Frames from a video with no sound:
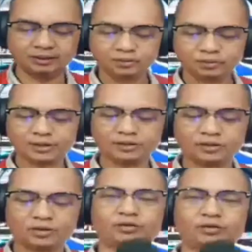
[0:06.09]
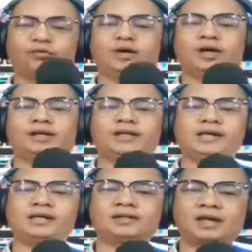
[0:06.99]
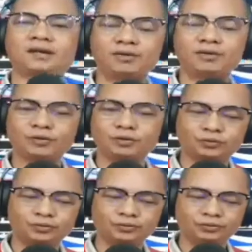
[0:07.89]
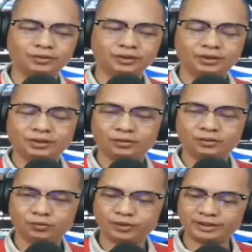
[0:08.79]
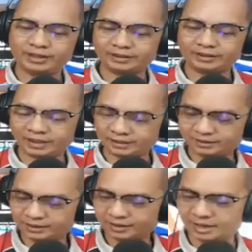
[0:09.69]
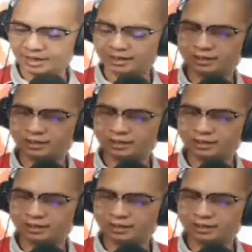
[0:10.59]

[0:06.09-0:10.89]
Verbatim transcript: one-on-one interview with the technical